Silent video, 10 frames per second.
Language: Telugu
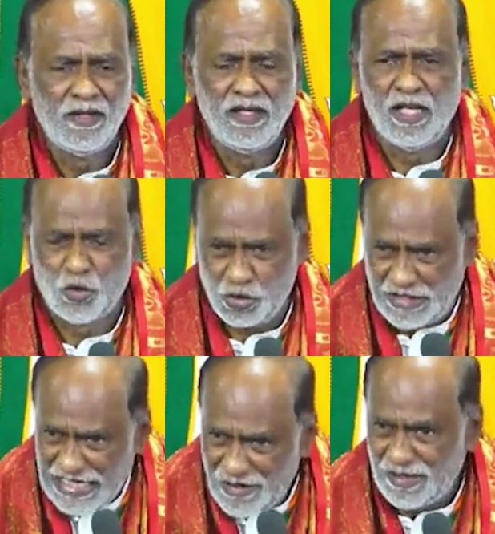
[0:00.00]
ఈరోజు
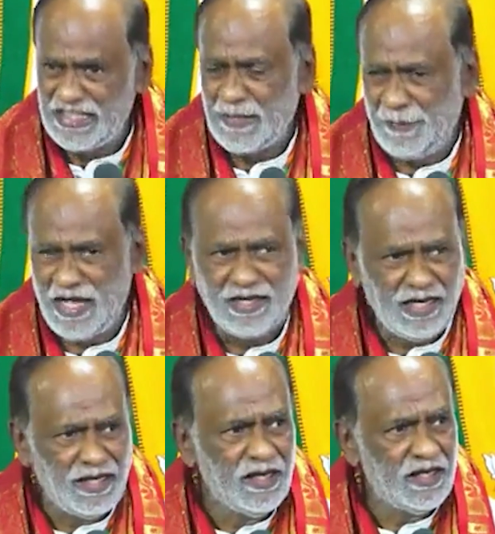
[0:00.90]
ధన్యవాదాలు చెప్పడానికి
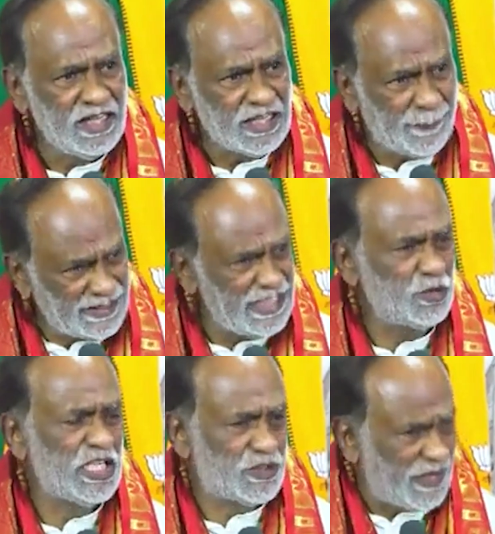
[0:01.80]
ఇంత పెద్ద
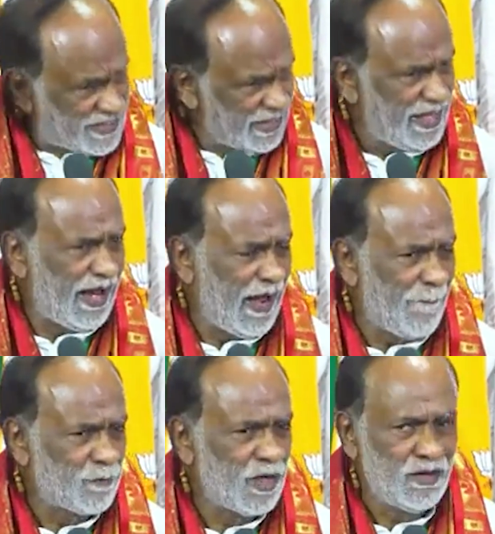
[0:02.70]
ఎత్తున స్వచ్ఛందంగా
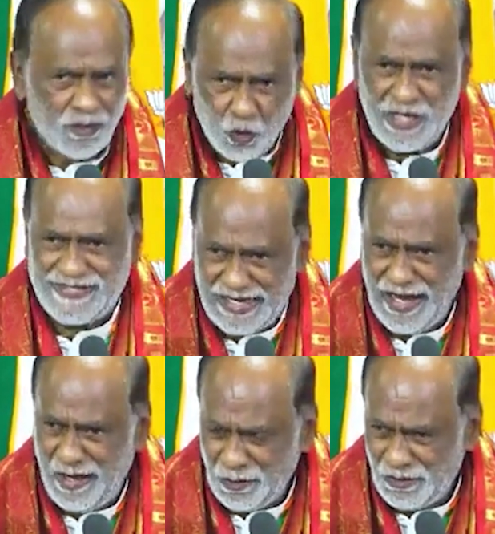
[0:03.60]
కుల
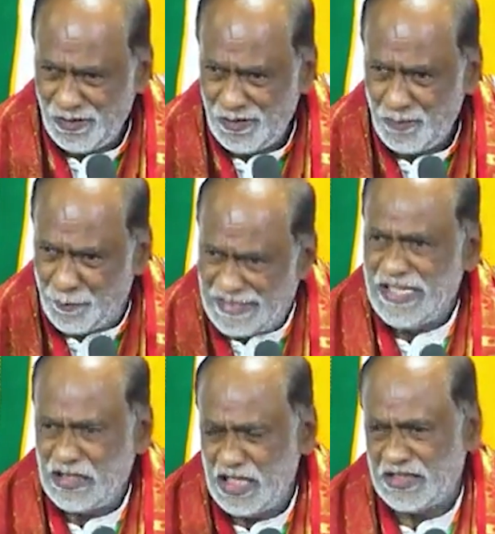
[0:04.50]
సంఘాలు పెద్ద
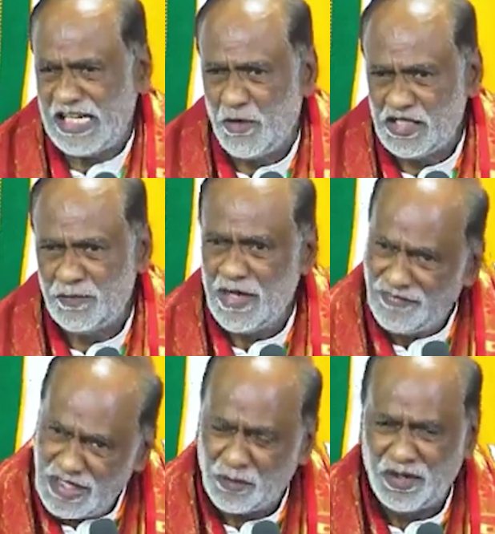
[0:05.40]
ఎత్తున వచ్చిన మీ
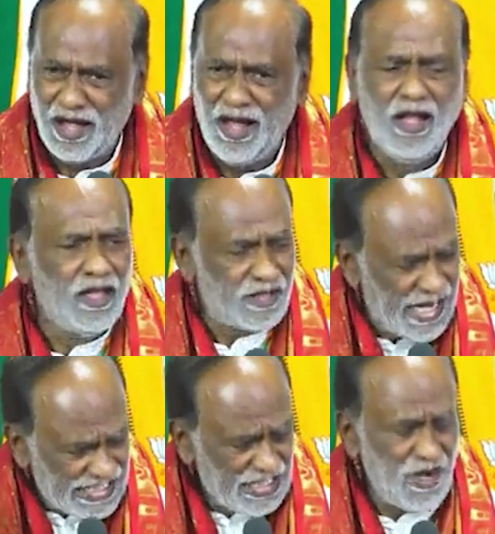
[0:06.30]
అందరూ కూడా
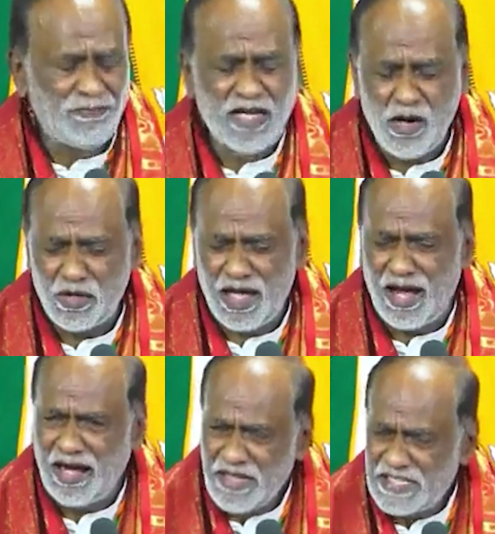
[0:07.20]
రాష్ట్ర వ్యాప్తంగా కూడా
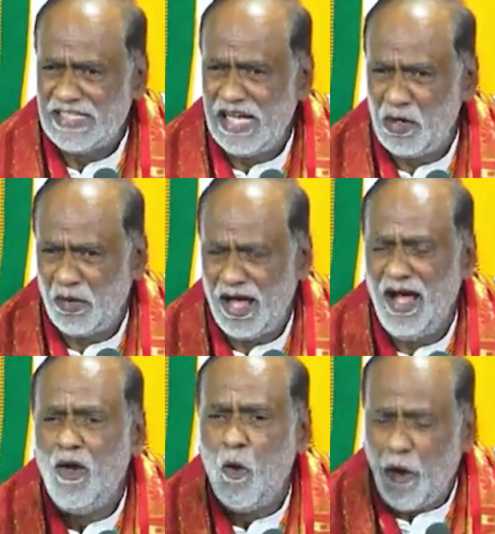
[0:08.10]
అన్ని జిల్లాల్లో కూడా
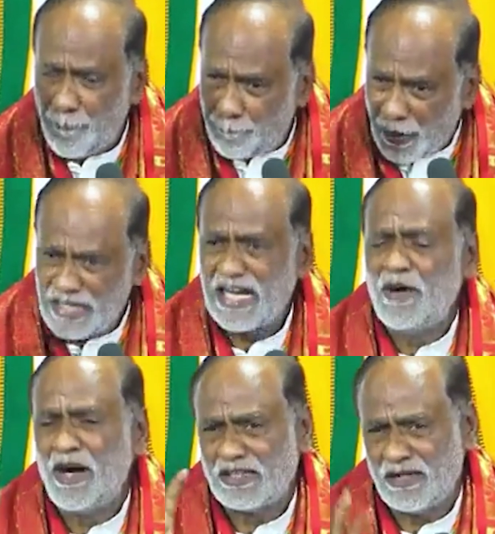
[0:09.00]
ఒక పండుగ
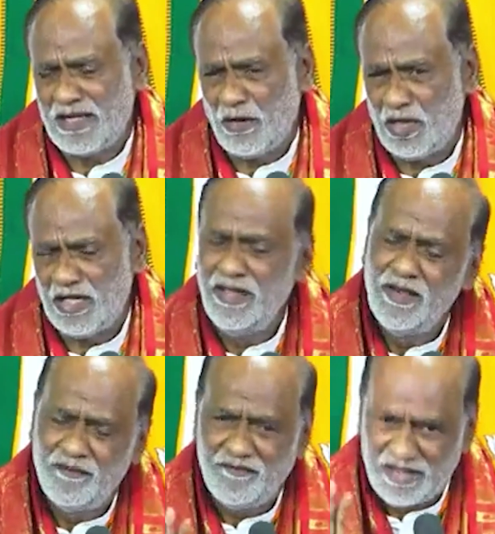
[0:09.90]
వాతావరణం నెలకొన్నది
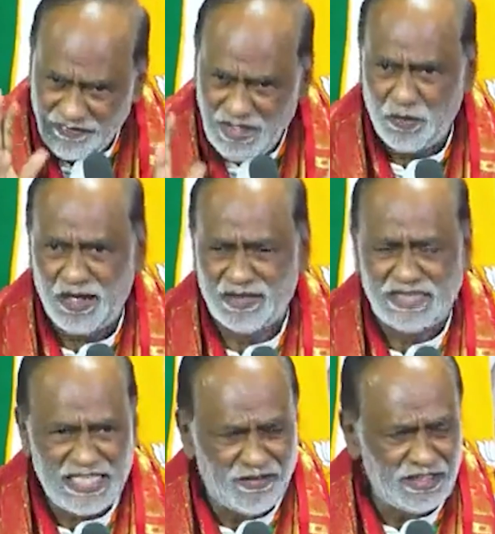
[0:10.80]
వారందరూ కూడా
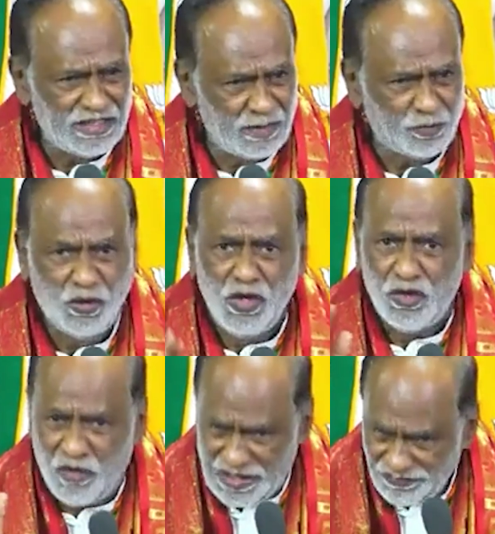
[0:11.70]
ధన్యవాదాలు చెప్తూ
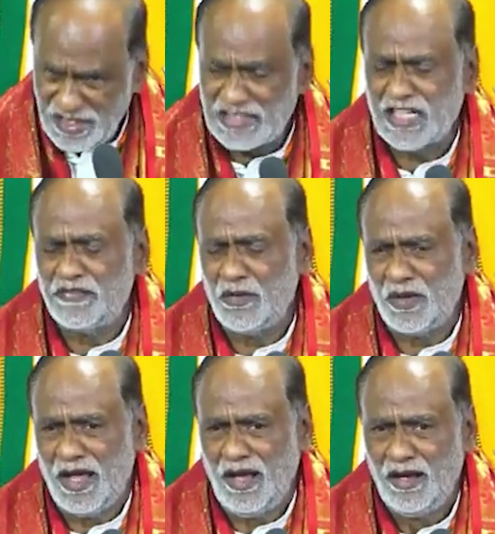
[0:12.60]
వారందరి తరఫున
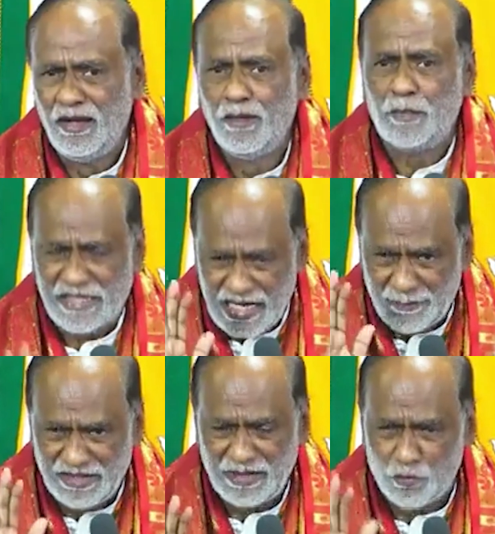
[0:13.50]
కూడా
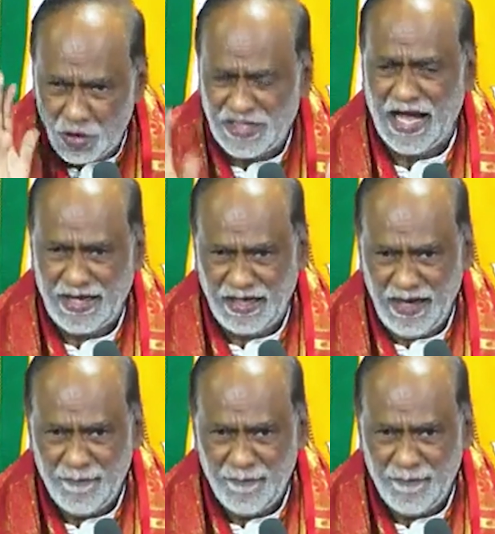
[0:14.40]
ప్రధానమంత్రి మోదీ గారికి